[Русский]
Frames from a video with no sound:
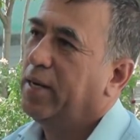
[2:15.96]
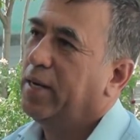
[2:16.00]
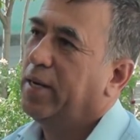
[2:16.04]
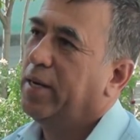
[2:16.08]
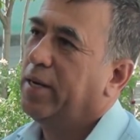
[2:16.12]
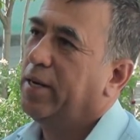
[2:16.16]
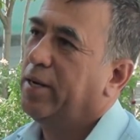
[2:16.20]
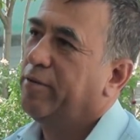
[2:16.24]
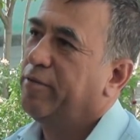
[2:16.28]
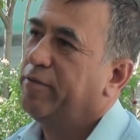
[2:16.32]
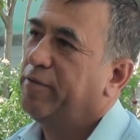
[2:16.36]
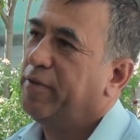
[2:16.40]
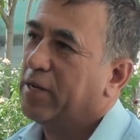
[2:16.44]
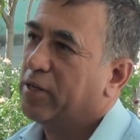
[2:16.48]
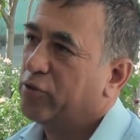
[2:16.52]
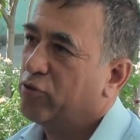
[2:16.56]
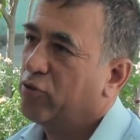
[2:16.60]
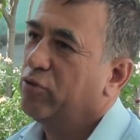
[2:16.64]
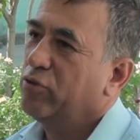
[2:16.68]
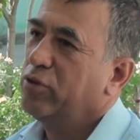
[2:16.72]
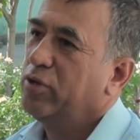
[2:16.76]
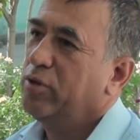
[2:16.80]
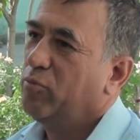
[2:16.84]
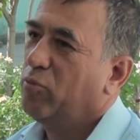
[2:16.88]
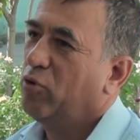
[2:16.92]
а,
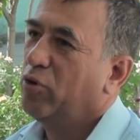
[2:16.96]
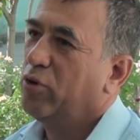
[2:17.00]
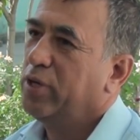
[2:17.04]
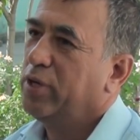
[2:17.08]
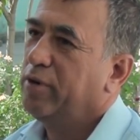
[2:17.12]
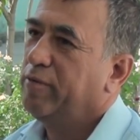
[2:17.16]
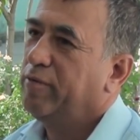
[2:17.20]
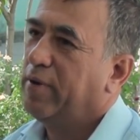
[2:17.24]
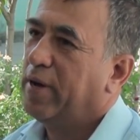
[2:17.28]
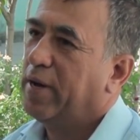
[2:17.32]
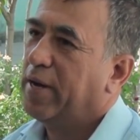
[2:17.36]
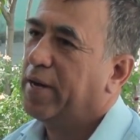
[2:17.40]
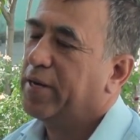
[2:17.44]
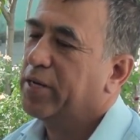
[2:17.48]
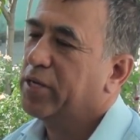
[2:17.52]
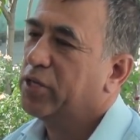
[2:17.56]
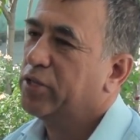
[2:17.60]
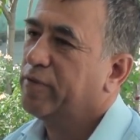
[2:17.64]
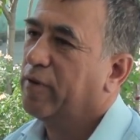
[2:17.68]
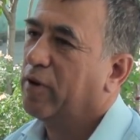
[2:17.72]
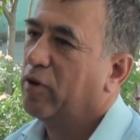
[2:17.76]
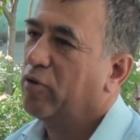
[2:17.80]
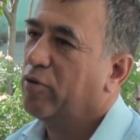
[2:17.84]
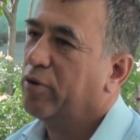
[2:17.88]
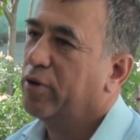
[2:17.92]
фасоди моли ва
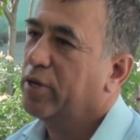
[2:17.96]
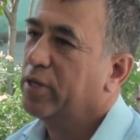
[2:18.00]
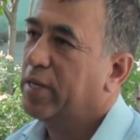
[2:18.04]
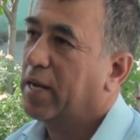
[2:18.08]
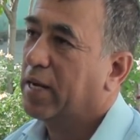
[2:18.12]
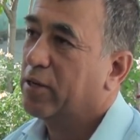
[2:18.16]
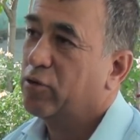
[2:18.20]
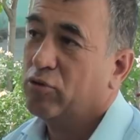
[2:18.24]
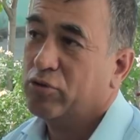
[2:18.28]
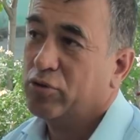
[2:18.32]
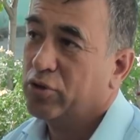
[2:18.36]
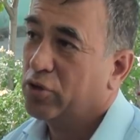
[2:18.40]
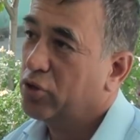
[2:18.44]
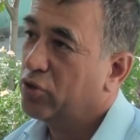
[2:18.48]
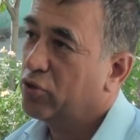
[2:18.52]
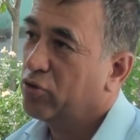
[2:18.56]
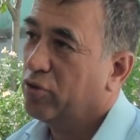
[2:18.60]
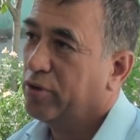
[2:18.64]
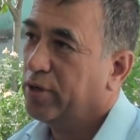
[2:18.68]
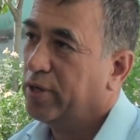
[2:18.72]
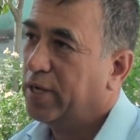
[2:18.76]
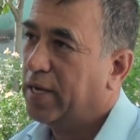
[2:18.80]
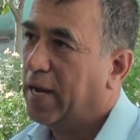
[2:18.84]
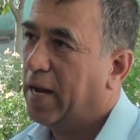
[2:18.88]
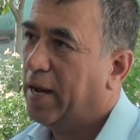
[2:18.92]
ришвахори дар
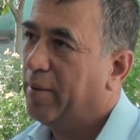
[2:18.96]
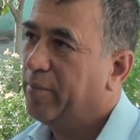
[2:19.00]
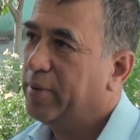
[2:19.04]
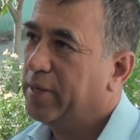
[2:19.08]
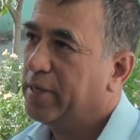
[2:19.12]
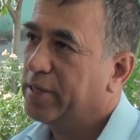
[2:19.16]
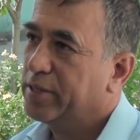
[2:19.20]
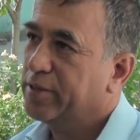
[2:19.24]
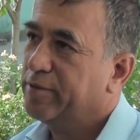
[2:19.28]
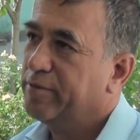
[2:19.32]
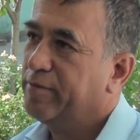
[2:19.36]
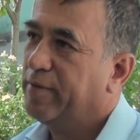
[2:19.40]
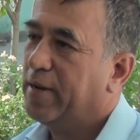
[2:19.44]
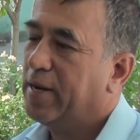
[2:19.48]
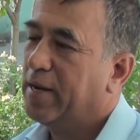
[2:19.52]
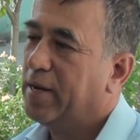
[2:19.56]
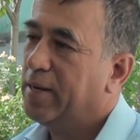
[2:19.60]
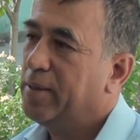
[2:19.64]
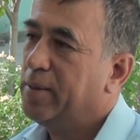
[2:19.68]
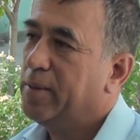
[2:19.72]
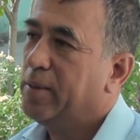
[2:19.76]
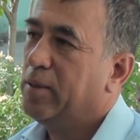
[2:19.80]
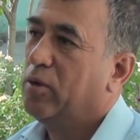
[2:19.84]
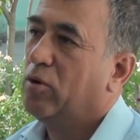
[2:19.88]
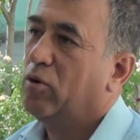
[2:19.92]
Таджикистан کم نیست و
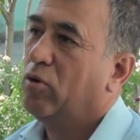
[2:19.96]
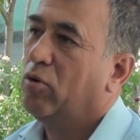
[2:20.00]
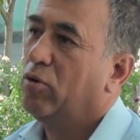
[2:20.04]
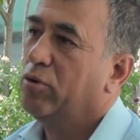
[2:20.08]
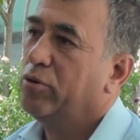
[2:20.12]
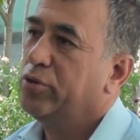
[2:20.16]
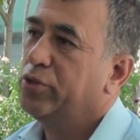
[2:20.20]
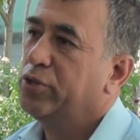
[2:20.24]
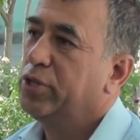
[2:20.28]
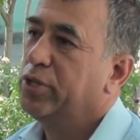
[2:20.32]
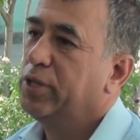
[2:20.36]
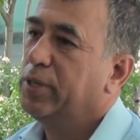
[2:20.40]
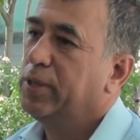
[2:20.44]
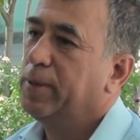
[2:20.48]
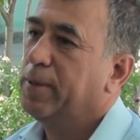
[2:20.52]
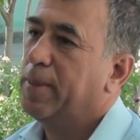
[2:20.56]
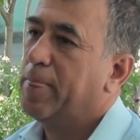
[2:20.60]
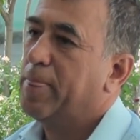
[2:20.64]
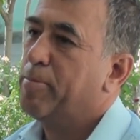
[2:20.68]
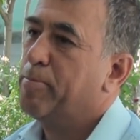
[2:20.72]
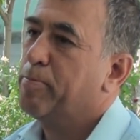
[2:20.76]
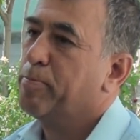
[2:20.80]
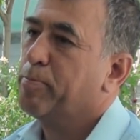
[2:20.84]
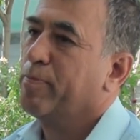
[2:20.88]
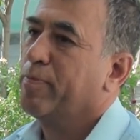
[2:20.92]
آنچه
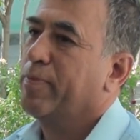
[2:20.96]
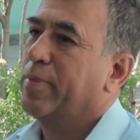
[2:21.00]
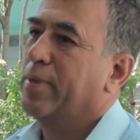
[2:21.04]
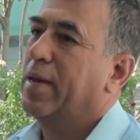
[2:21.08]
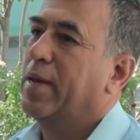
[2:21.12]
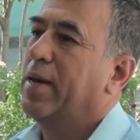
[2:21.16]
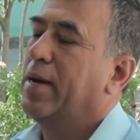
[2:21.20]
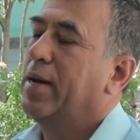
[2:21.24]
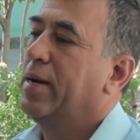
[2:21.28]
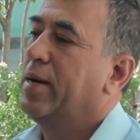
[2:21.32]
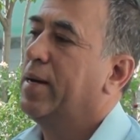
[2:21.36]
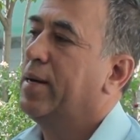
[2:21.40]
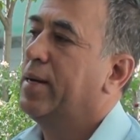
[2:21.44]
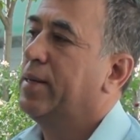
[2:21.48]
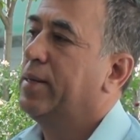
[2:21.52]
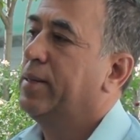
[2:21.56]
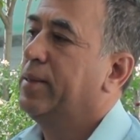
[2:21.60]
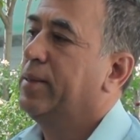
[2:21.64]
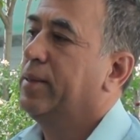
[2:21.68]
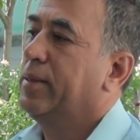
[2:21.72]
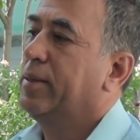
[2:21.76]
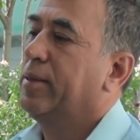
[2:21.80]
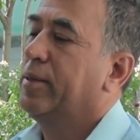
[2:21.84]
в